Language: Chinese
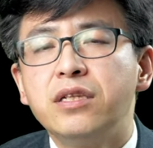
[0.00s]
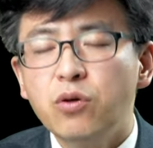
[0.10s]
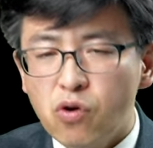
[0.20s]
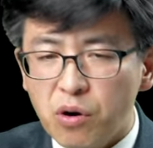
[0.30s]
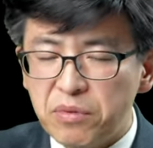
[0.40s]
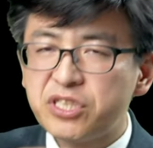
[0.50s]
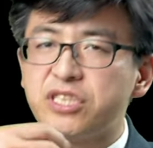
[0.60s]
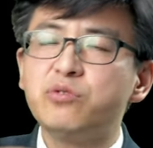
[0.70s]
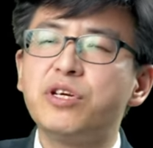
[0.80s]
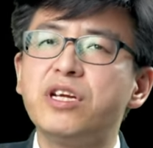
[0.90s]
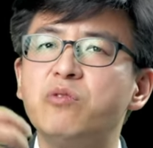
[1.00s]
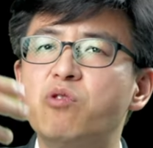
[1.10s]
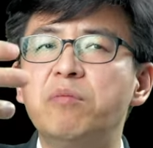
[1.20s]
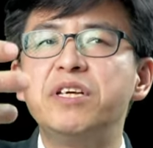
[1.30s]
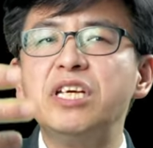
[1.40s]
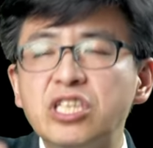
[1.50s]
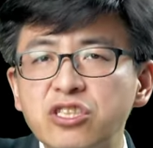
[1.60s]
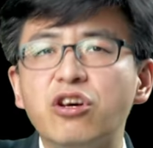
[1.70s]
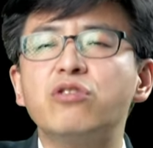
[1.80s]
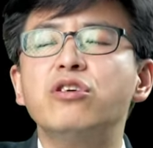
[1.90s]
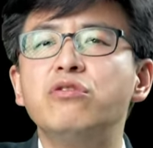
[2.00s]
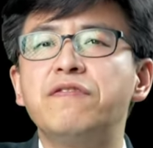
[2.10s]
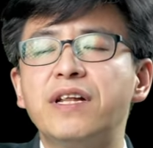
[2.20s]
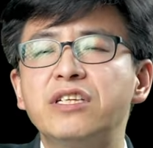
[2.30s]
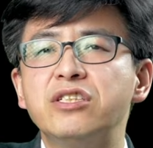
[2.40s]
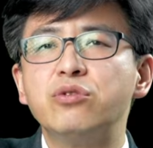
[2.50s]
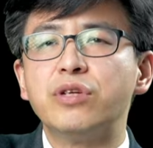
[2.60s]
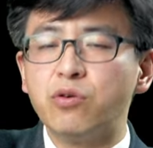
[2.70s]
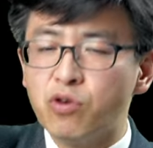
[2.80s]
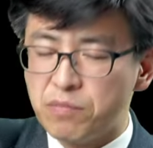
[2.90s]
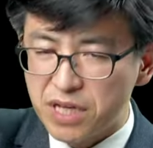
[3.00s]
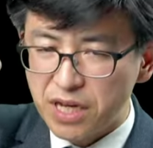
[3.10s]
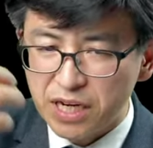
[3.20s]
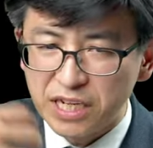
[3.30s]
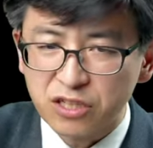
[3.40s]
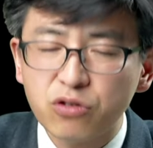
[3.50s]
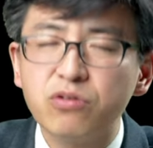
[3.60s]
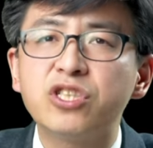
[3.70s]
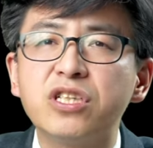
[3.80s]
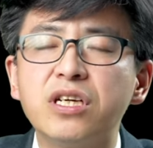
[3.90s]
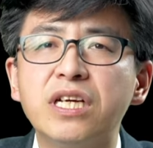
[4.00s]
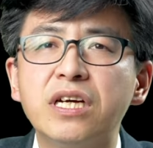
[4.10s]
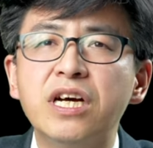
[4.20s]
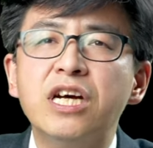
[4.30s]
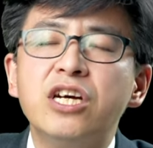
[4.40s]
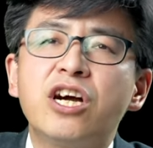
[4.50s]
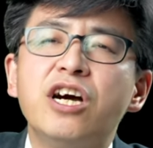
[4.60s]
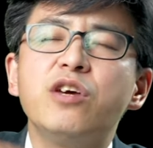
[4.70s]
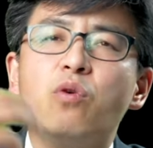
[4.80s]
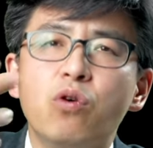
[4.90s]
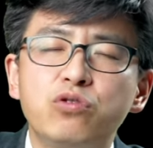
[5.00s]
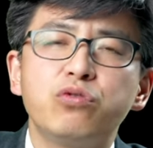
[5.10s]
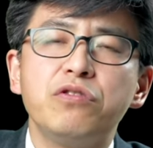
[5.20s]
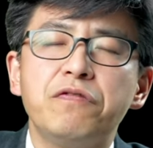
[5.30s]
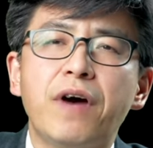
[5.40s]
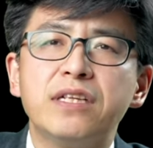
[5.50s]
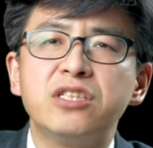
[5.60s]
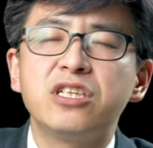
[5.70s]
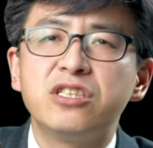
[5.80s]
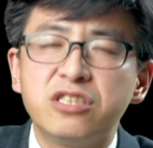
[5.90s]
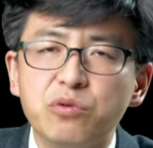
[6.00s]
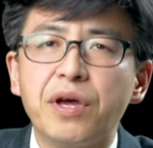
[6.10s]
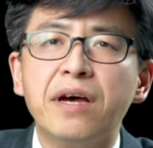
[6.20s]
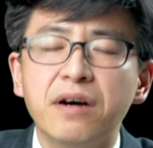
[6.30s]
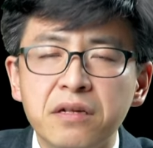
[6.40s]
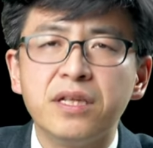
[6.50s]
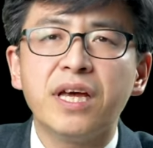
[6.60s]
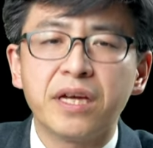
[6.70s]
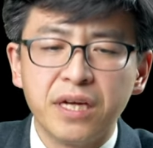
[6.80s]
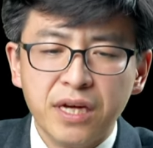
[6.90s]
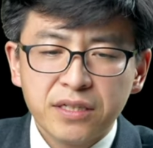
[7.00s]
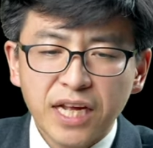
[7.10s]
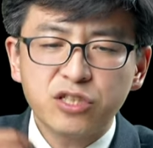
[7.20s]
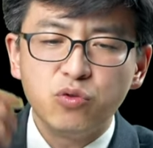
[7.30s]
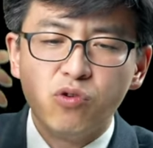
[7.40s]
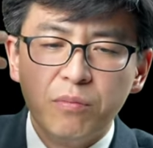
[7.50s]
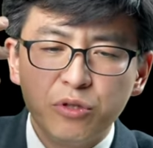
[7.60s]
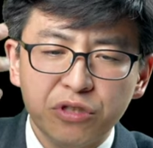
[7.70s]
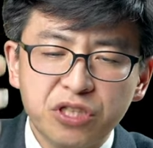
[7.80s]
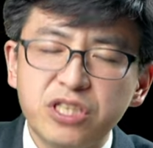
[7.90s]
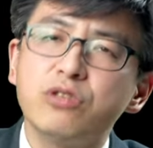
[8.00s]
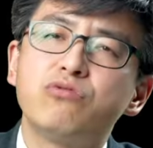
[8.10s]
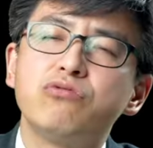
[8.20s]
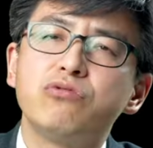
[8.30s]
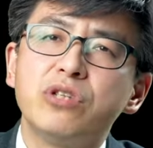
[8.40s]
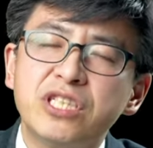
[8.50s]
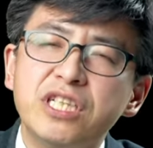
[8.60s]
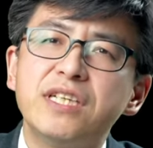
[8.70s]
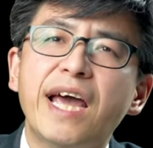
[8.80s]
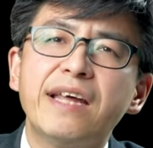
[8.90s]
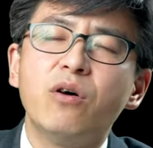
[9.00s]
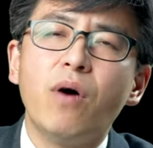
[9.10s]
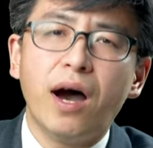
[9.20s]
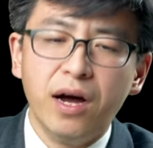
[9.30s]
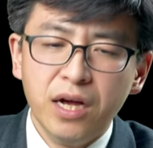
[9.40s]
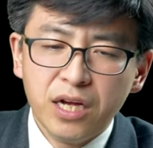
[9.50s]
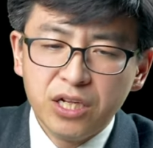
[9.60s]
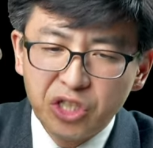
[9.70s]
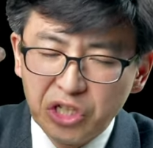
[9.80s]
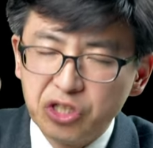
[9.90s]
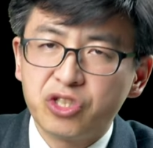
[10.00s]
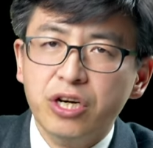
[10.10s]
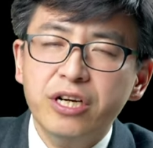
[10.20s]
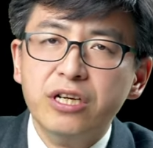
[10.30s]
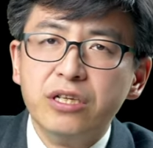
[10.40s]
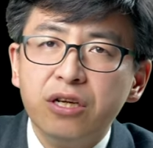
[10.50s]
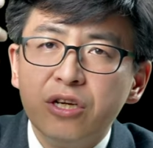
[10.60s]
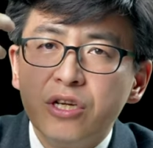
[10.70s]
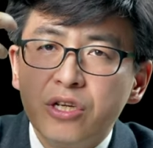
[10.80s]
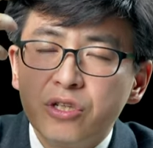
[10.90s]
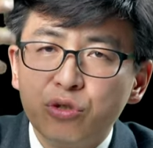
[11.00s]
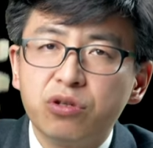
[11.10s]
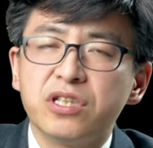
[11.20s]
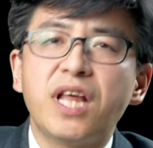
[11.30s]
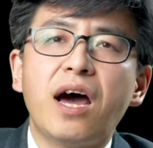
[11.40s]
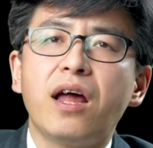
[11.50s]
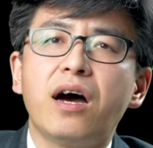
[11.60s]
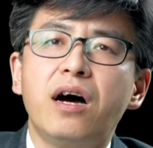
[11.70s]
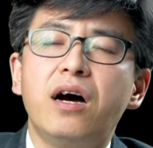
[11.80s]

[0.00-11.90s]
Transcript: 那我们新约里，我们已经晓得律法的精髓，我们也领受了圣灵，可以活出律法的这个资源恩典。但是我们去亵渎、懈怠的话，这个责任就更大了。